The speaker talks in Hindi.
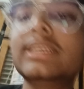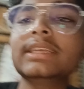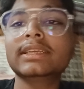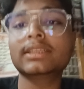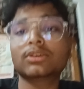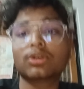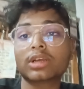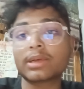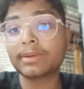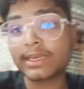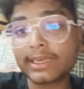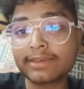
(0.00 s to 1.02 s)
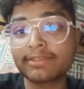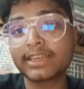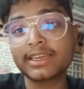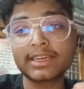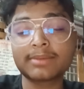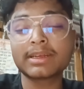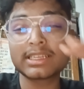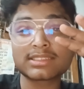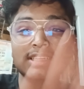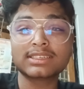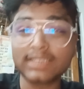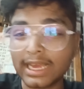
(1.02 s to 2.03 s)
तीन और अब एडिटिंग वेडिटिंग मैंने
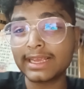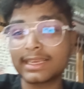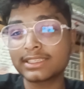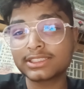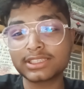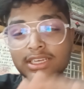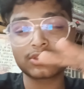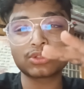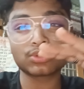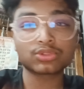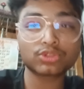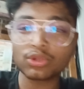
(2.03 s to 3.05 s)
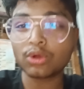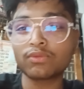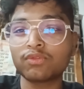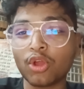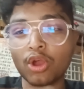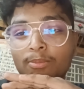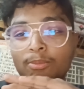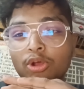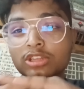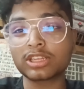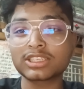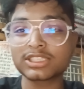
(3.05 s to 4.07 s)
सल्टाई है जी हाँ दोस्तों ब्लॉग
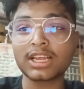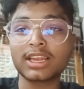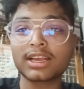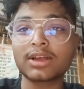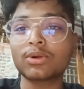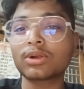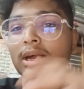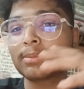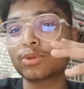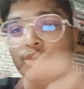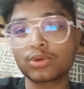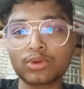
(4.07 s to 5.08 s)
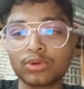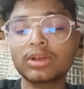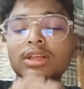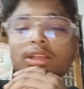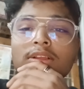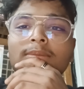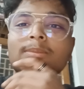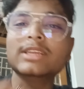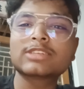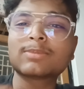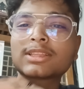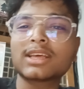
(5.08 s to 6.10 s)
बहुत अच्छा लगा होगा आप लोगों को
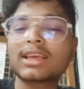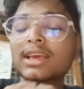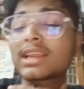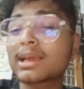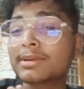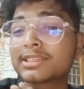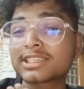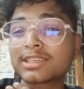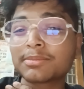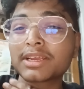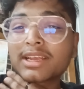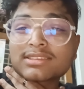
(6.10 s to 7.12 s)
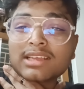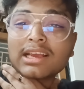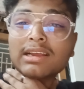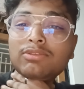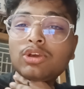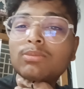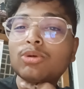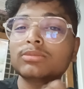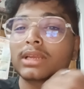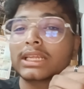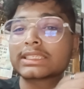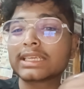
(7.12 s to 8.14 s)
प्लीज़ बताना यार कमेंट सेक्शन में कैसा लगा ब्लॉग
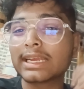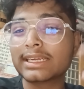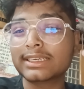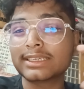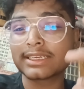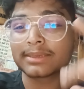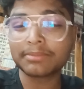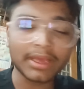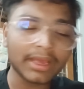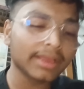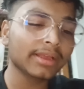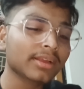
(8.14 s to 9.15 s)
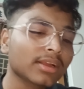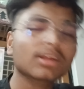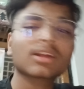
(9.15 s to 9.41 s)
बहुत मेहनत किया एडिटिंग में